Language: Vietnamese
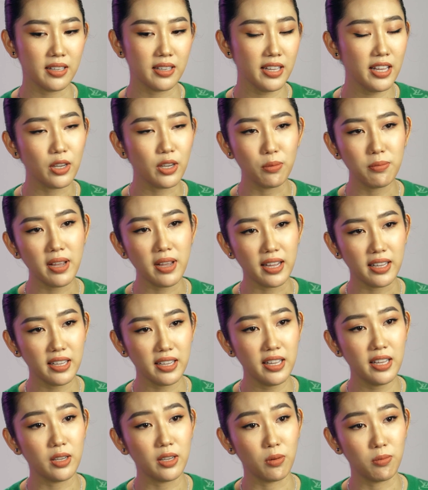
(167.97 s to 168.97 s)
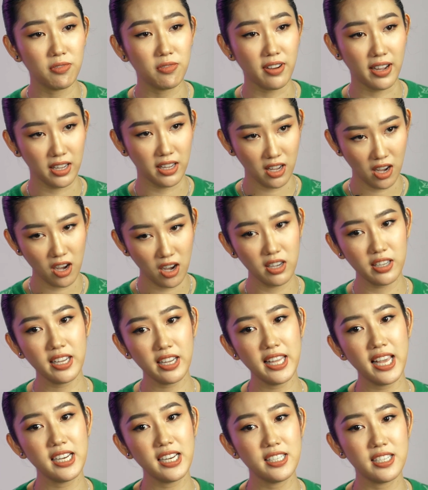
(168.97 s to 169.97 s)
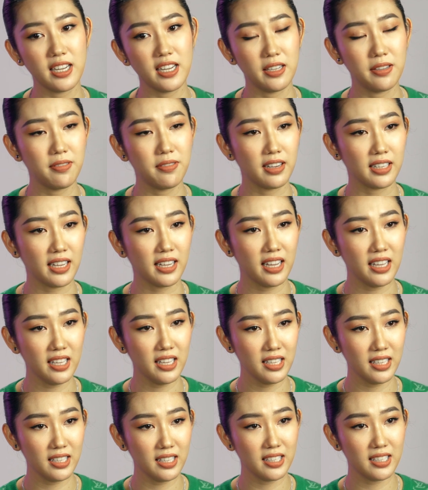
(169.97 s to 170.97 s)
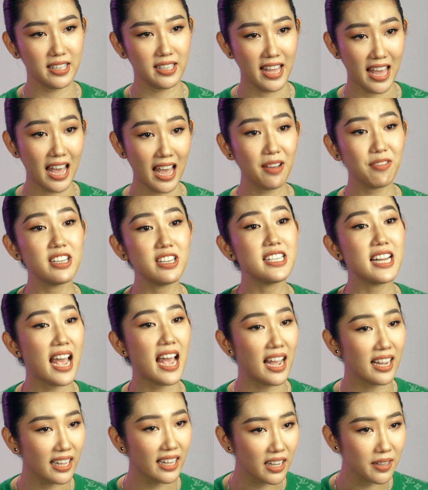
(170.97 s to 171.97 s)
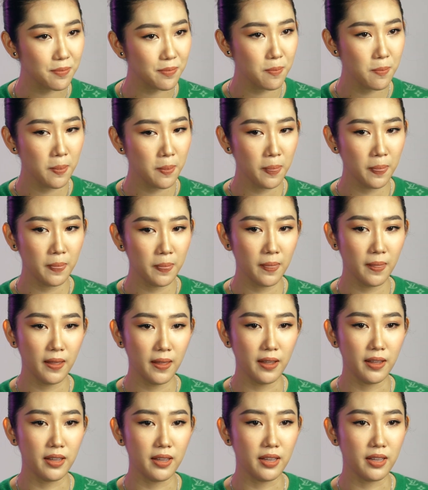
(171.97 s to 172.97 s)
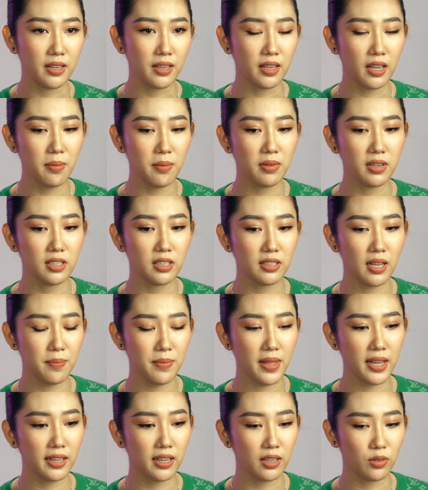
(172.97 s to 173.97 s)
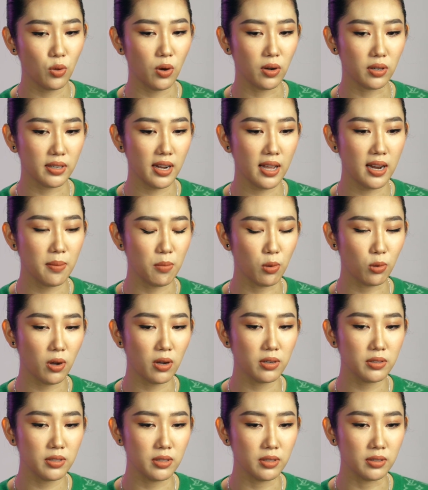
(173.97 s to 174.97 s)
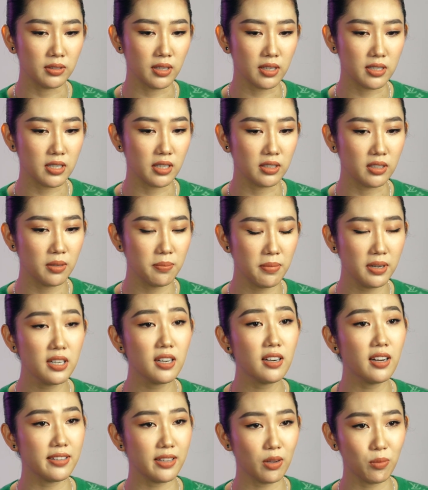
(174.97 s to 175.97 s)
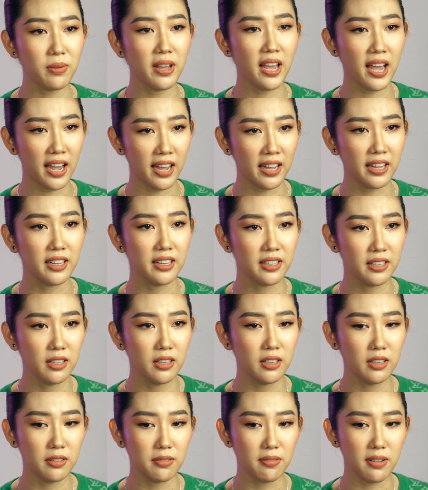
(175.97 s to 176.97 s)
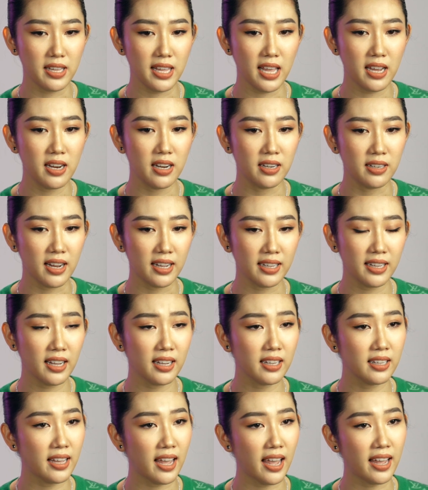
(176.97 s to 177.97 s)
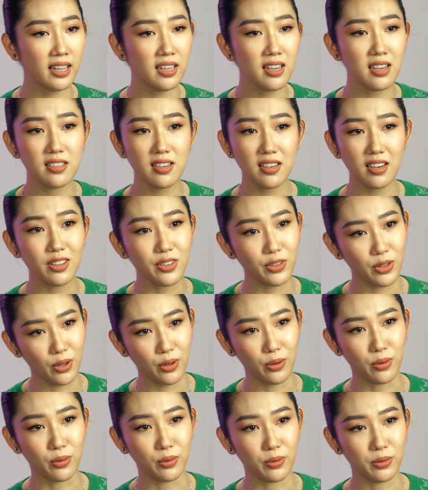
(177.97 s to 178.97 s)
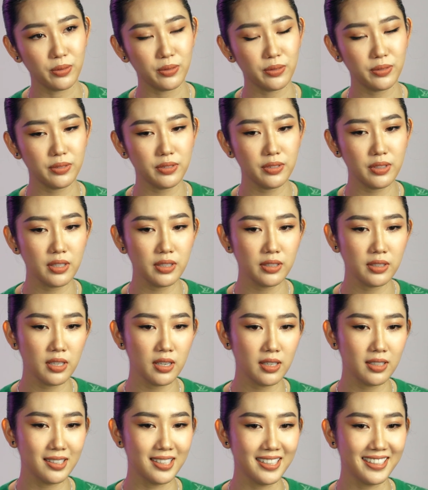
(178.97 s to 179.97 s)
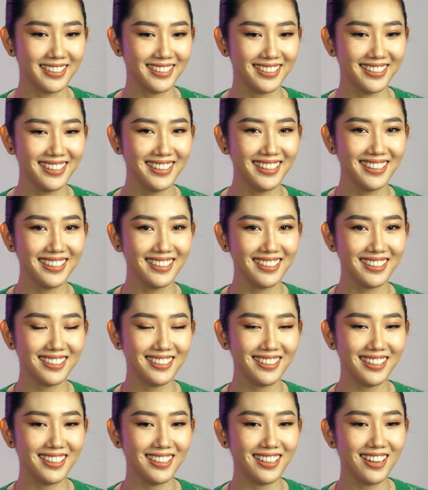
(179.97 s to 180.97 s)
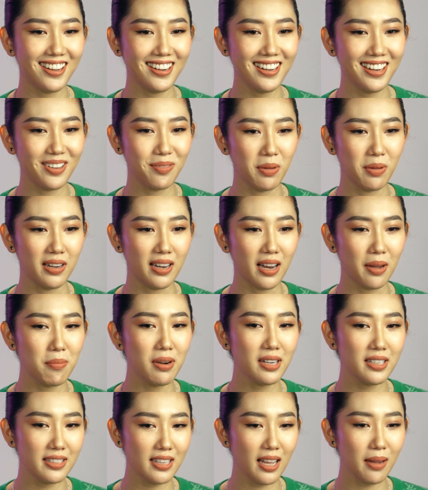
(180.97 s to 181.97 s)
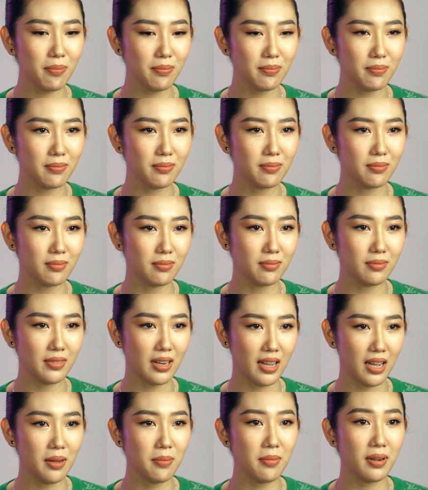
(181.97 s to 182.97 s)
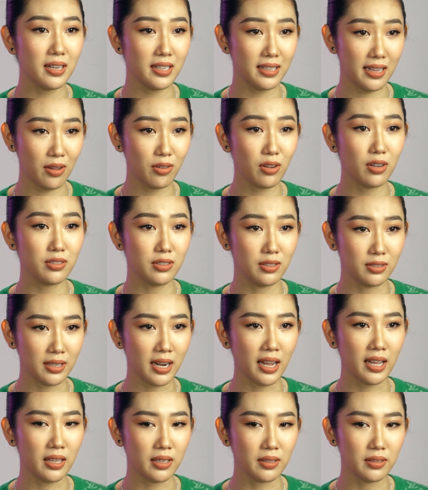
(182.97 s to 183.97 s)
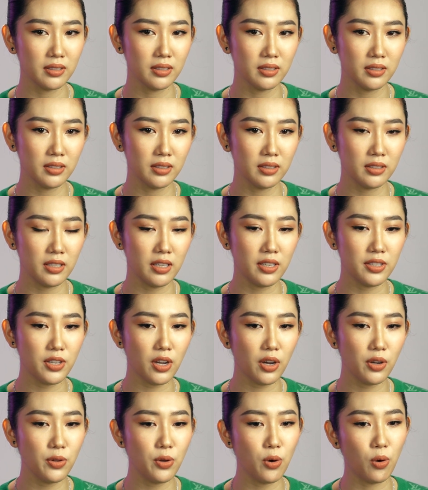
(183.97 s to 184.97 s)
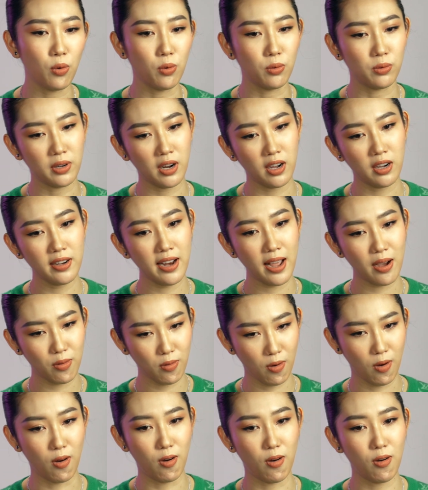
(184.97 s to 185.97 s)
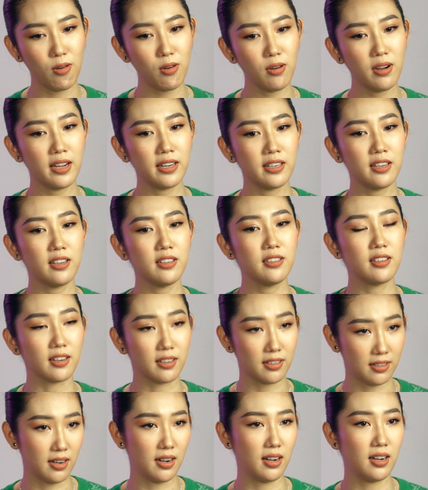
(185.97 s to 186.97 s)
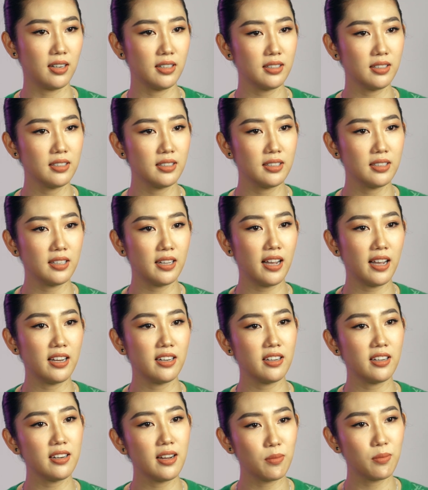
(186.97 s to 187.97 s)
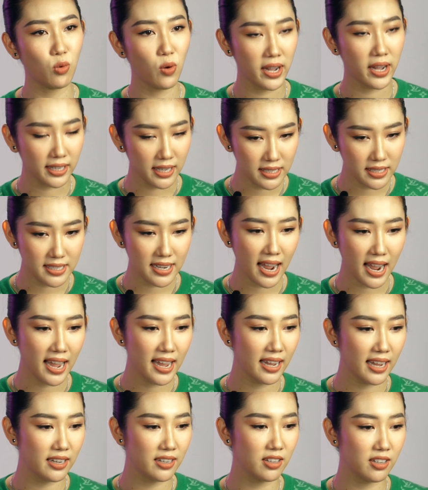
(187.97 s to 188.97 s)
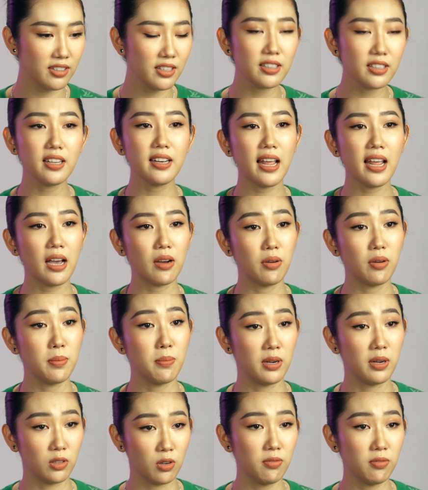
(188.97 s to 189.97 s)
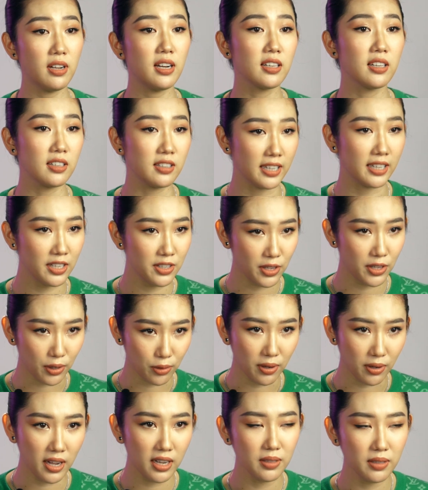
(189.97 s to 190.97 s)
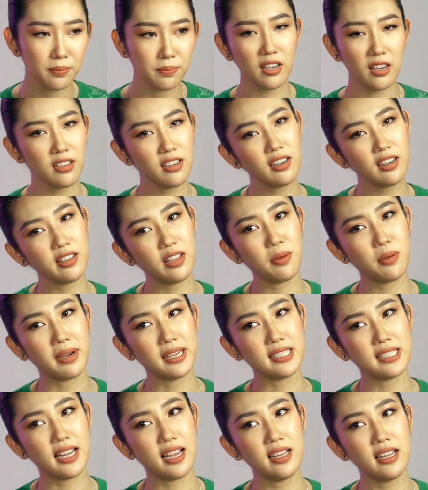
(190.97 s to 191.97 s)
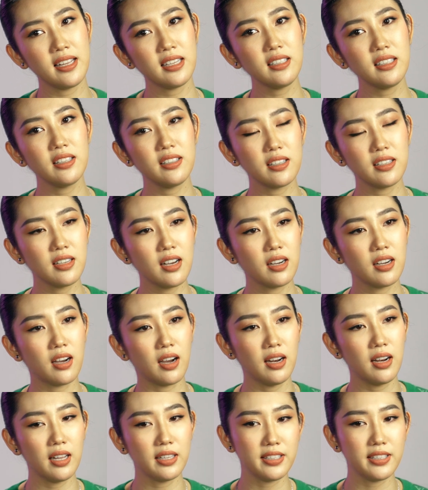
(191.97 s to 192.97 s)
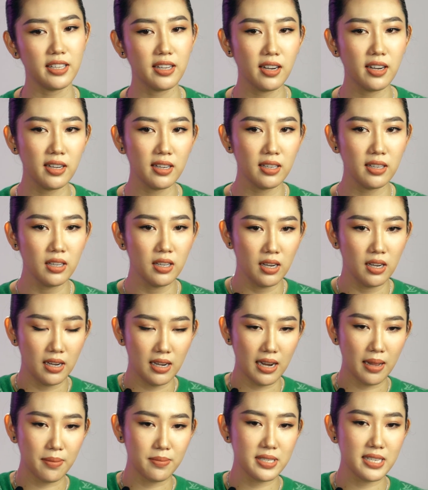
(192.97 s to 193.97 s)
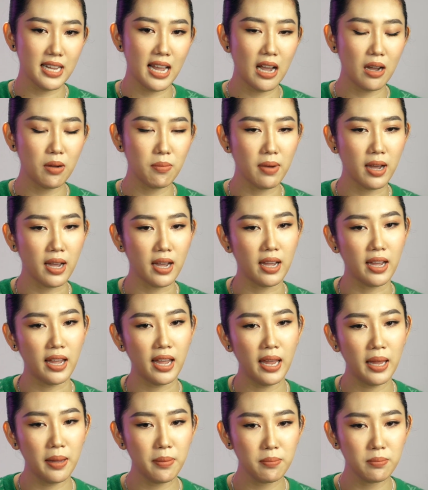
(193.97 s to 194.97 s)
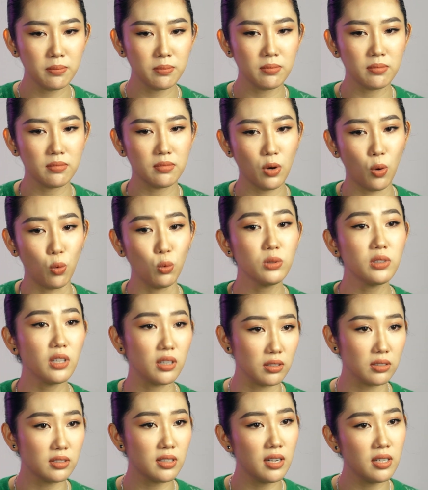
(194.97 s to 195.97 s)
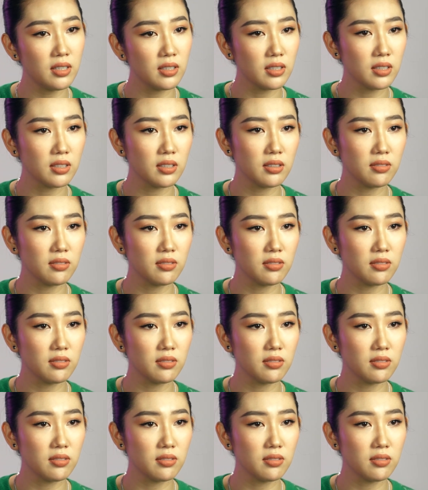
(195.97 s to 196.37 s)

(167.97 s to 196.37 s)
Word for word: cái gì cũng vậy cái gì cũng phải có cái giá trị và cái giá phải trả cả thì khi mà ngân tham gia nghệ thuật đây là một con đường thực sự ngân biết rất là trong gai và gia đình đã ngăn cản ngân rất là nhiều nhưng ngân có thể nói mình đã bất chấp để mà đi theo con đường này thì cho dù nó đau khổ hay nó rực rỡ hay nó đâm hoa kết trái hay nó như thế nào thì mình cũng phải là người gánh chịu hết có rất là nhiều bạn trẻ nhắn tin nhân ngân hỏi là chị ơi làm sao mà em đủ tự tin